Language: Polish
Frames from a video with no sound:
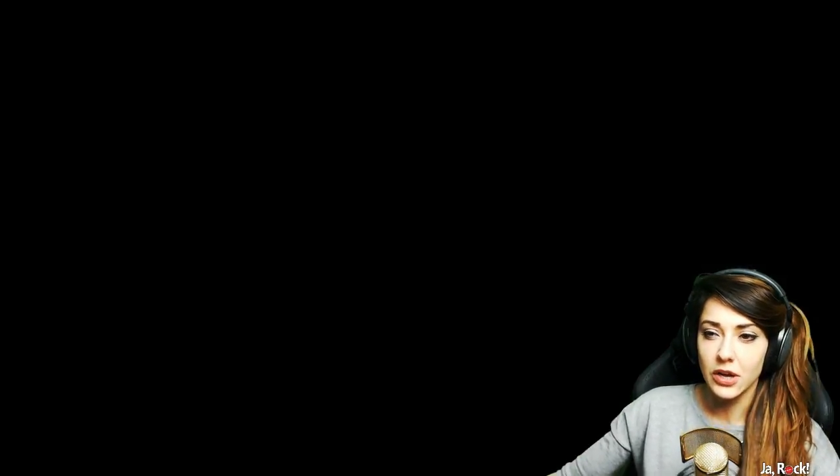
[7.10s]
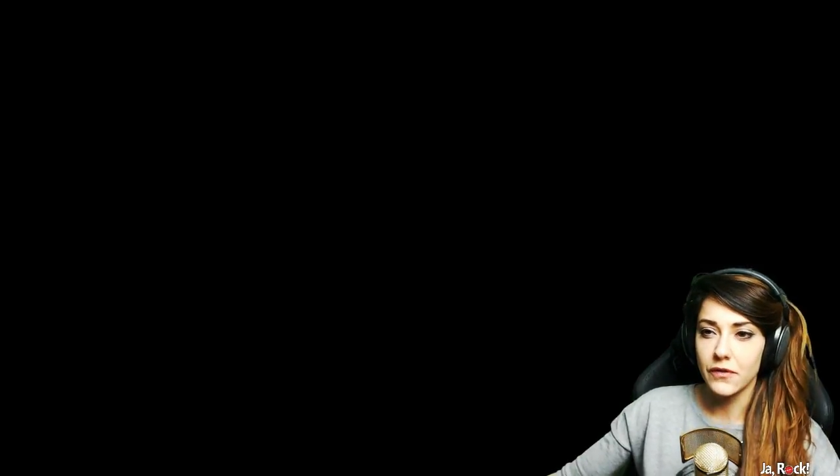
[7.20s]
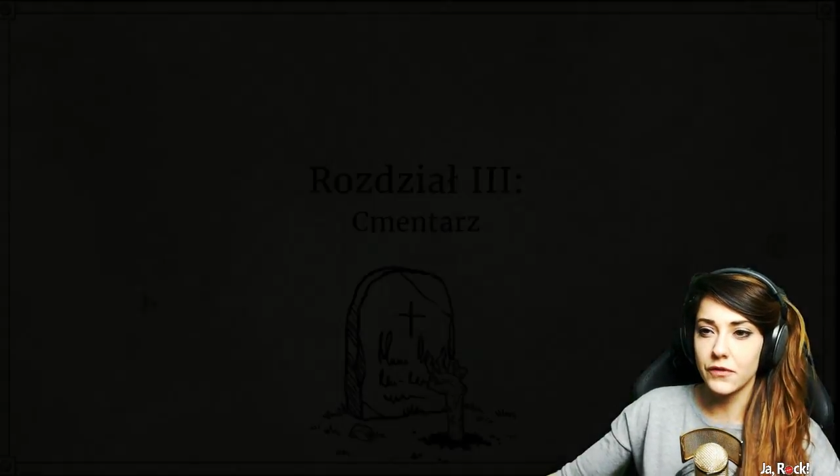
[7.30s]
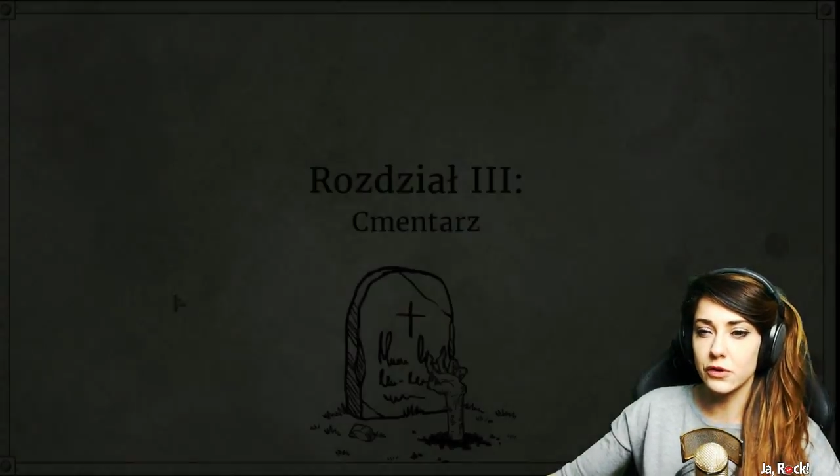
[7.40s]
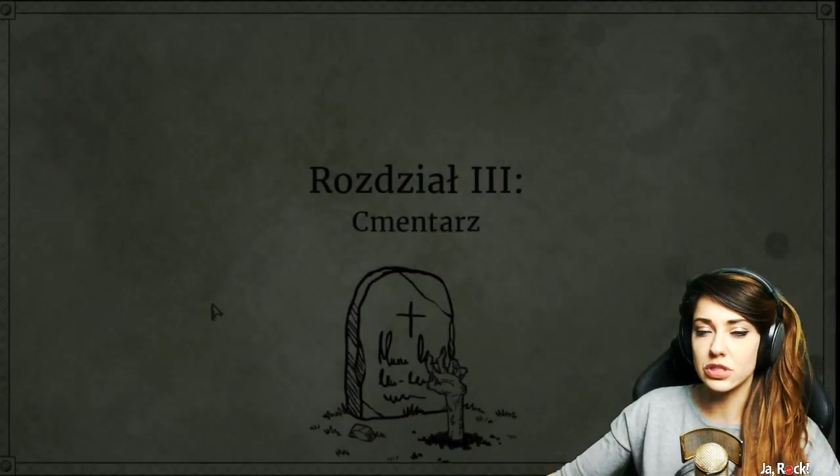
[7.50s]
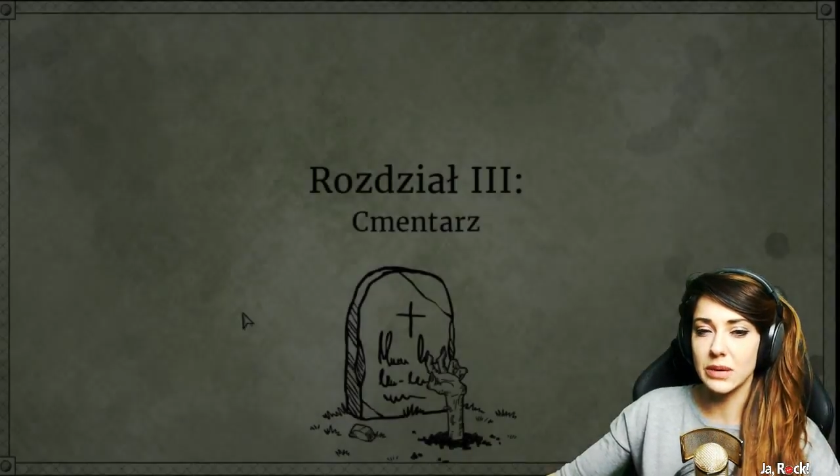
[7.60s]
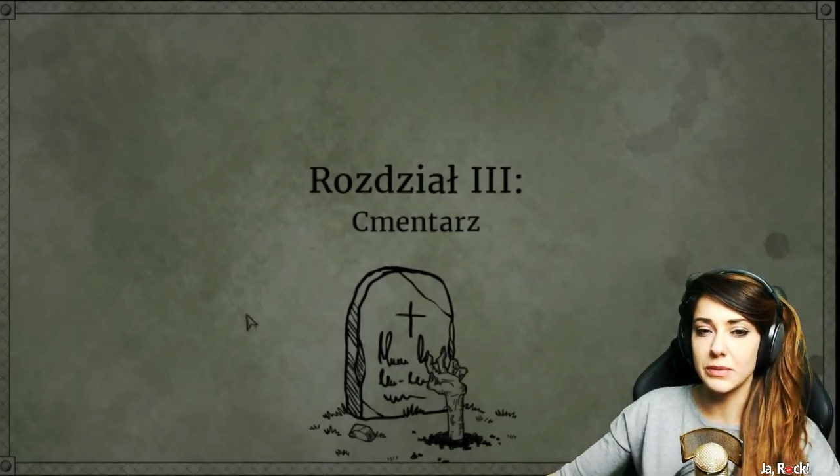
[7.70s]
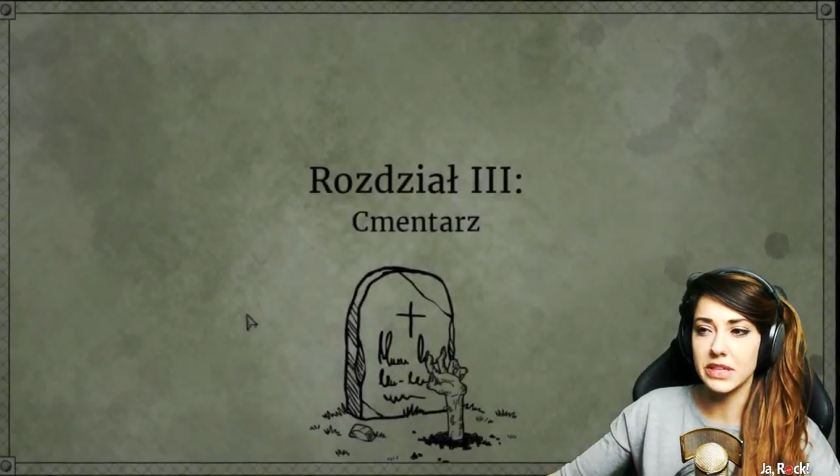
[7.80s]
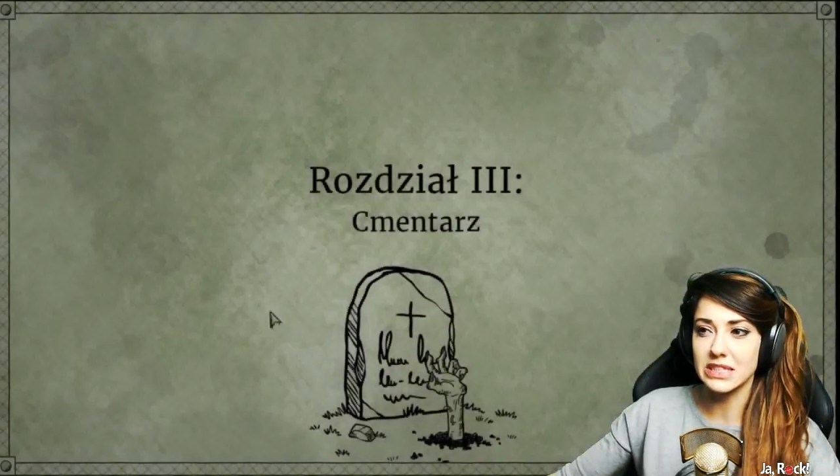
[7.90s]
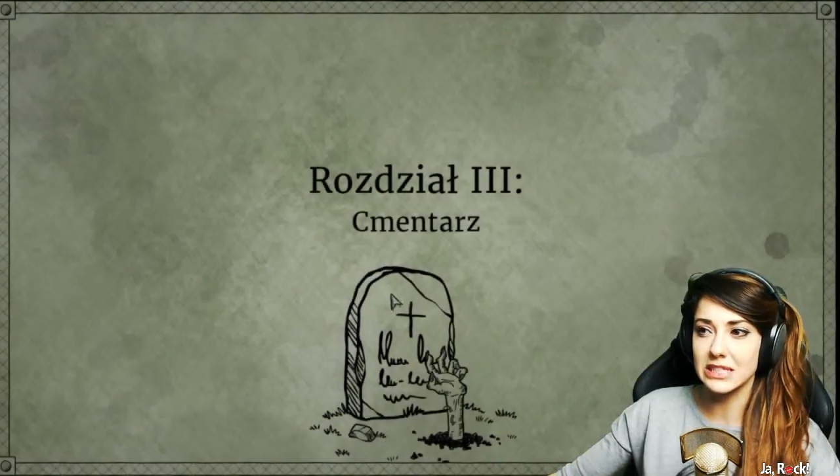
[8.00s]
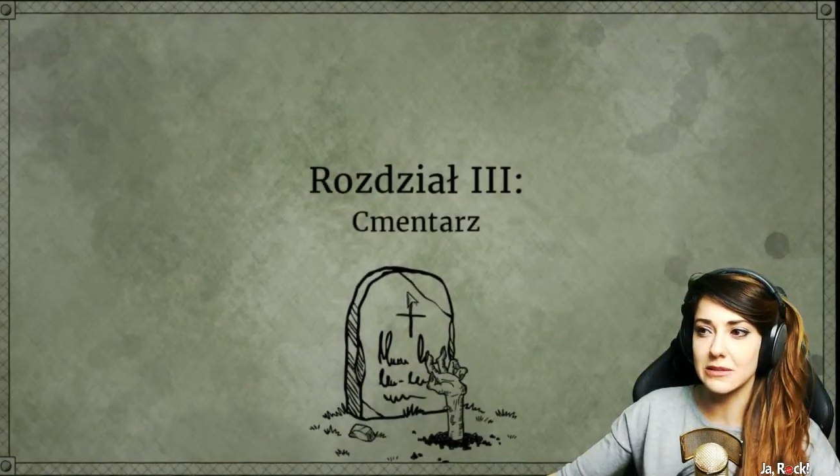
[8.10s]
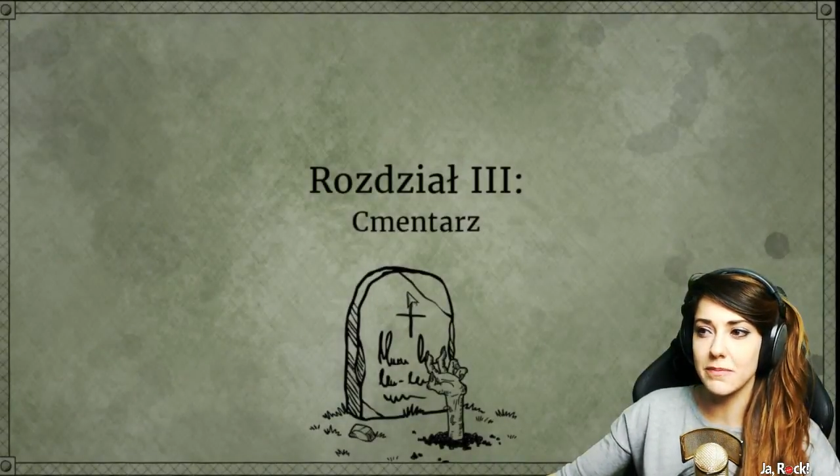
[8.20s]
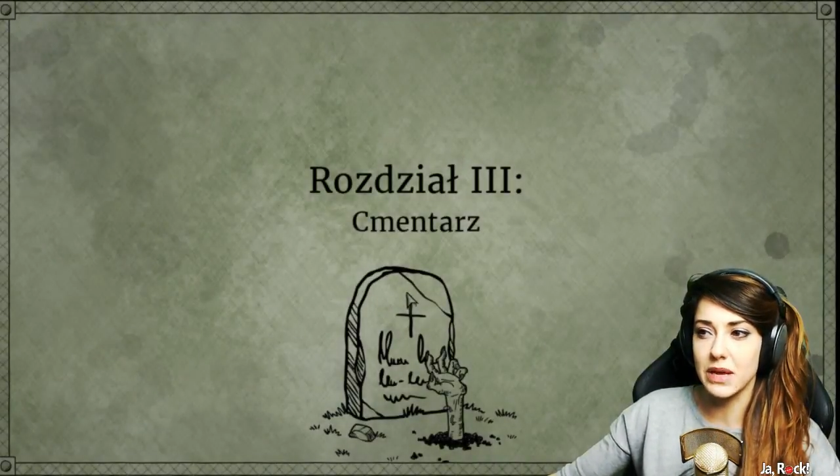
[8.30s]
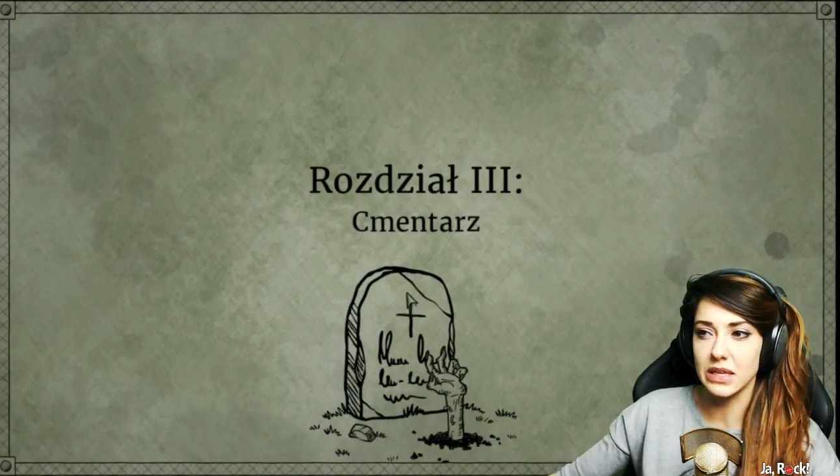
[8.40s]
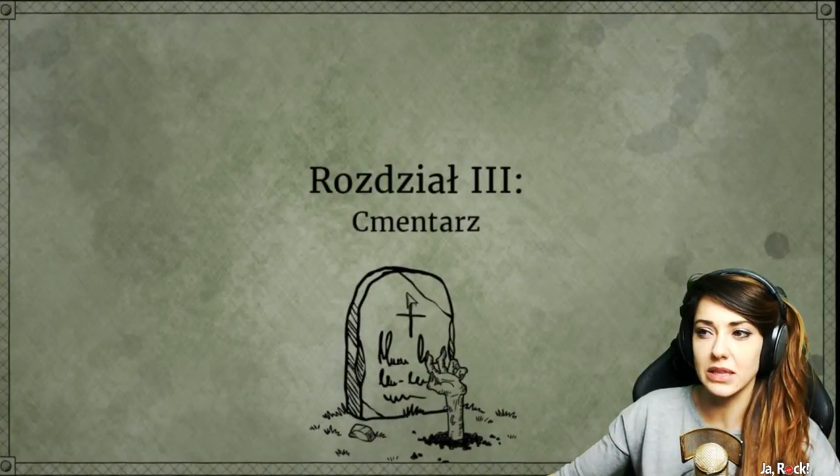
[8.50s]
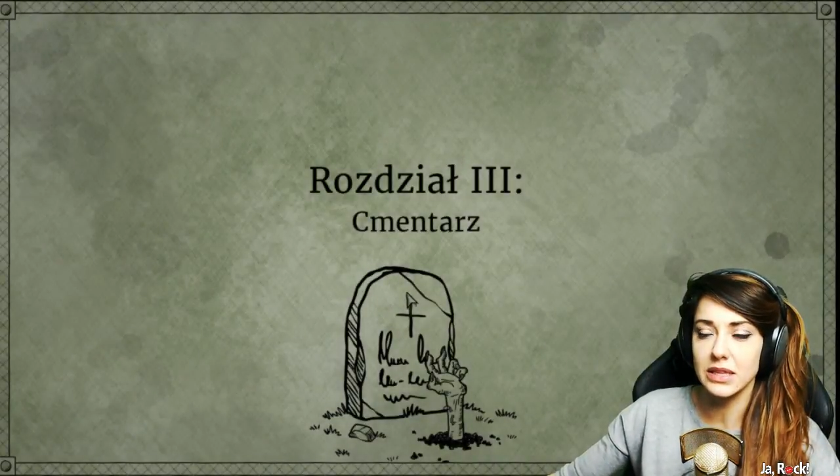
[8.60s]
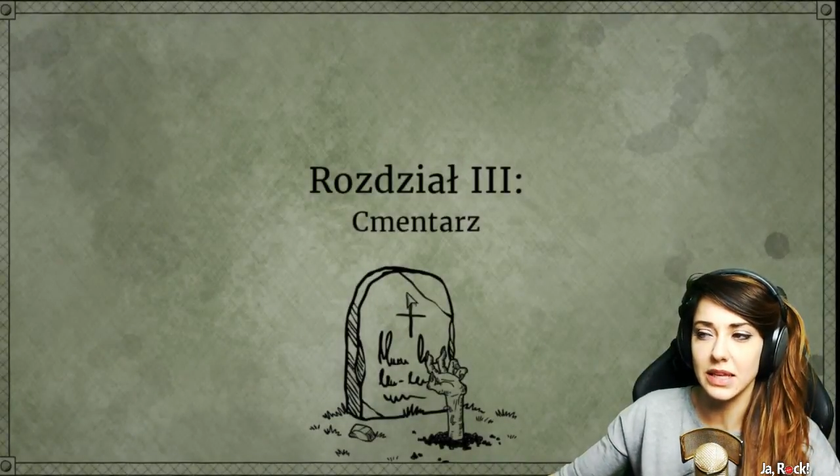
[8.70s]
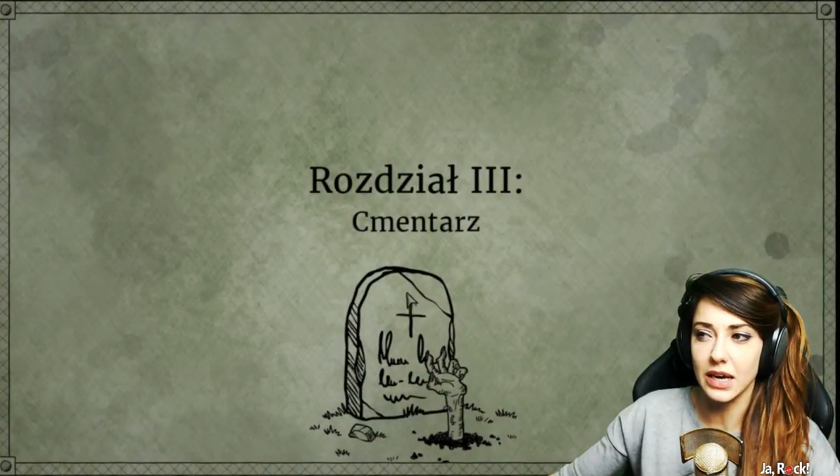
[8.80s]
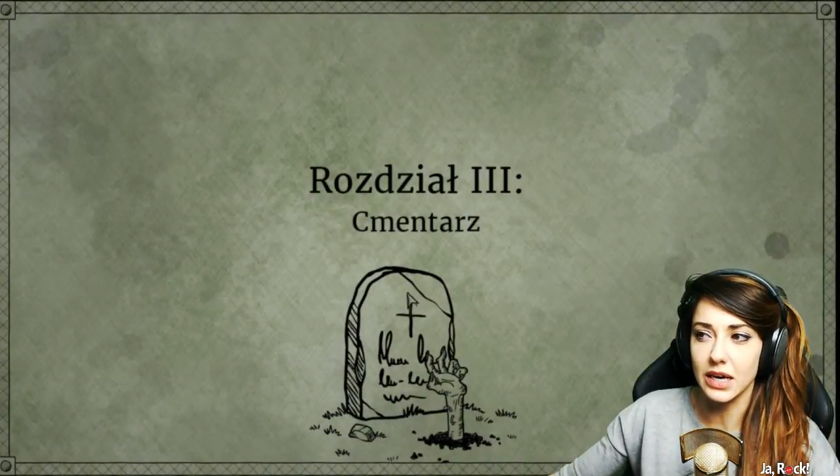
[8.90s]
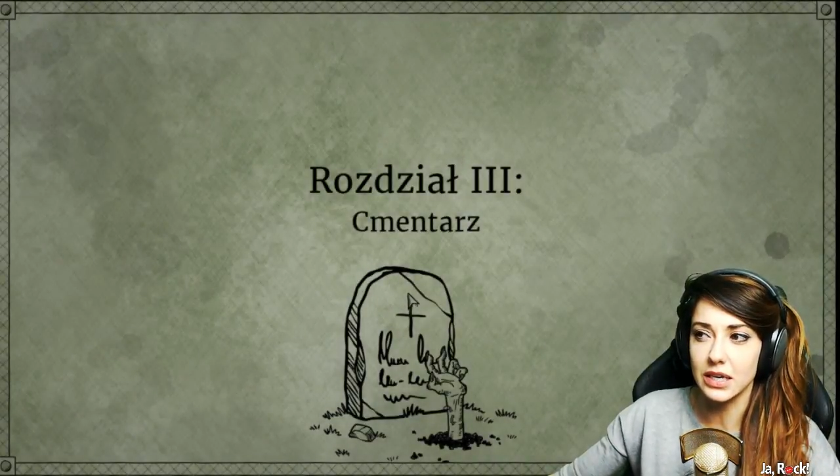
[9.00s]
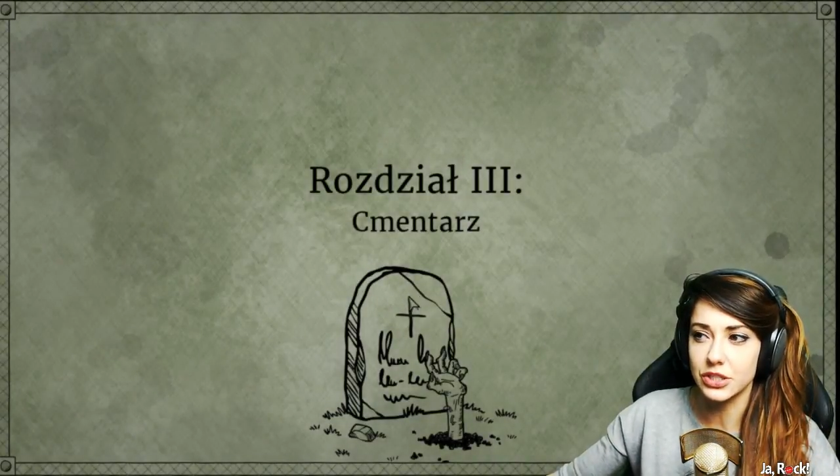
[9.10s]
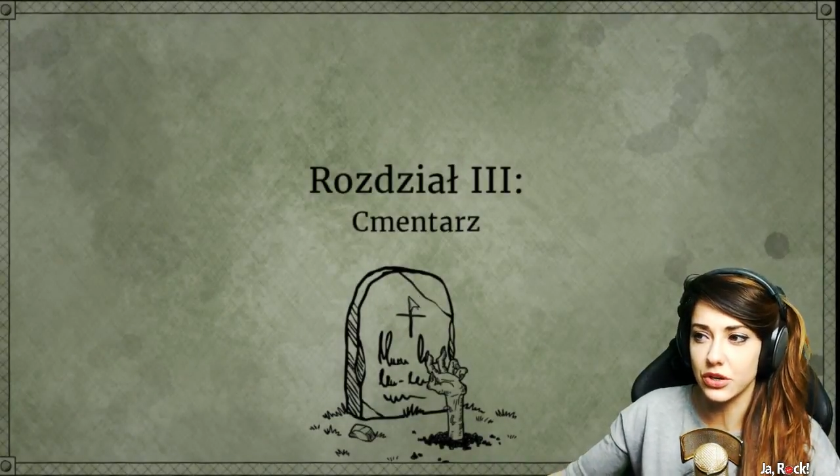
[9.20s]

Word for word: wyruszamy na cmentarz.